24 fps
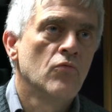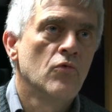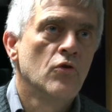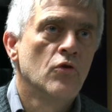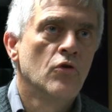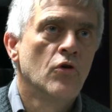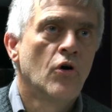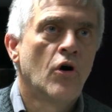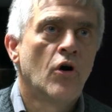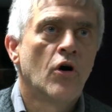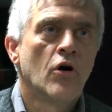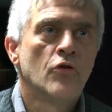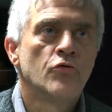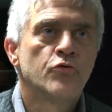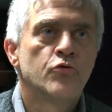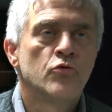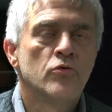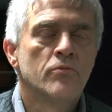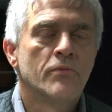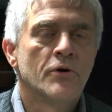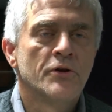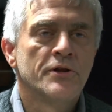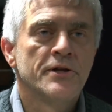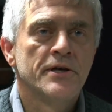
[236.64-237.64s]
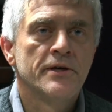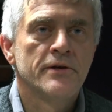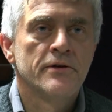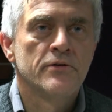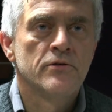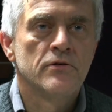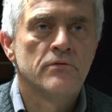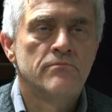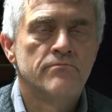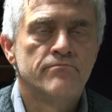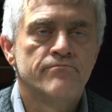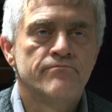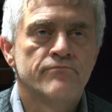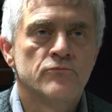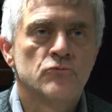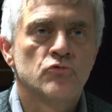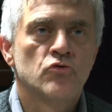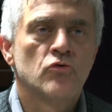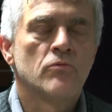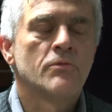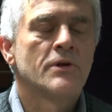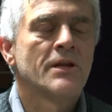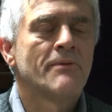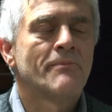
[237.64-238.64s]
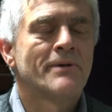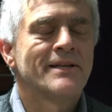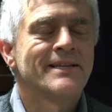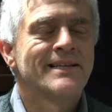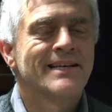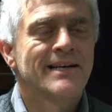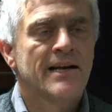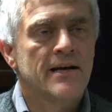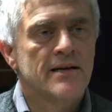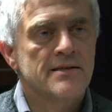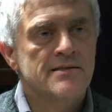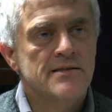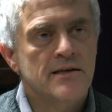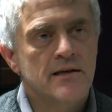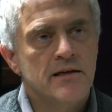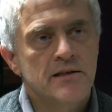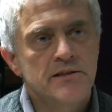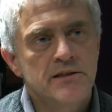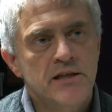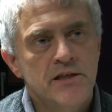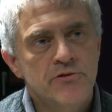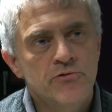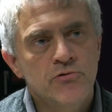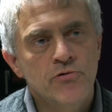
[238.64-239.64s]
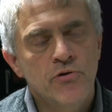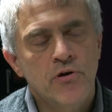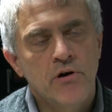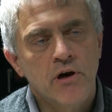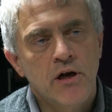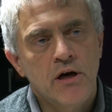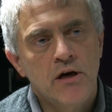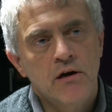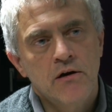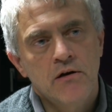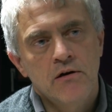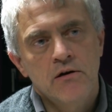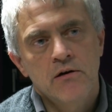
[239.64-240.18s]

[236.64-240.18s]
Non, tout le monde tout le monde n'a pas déclaré sa candidature. Là,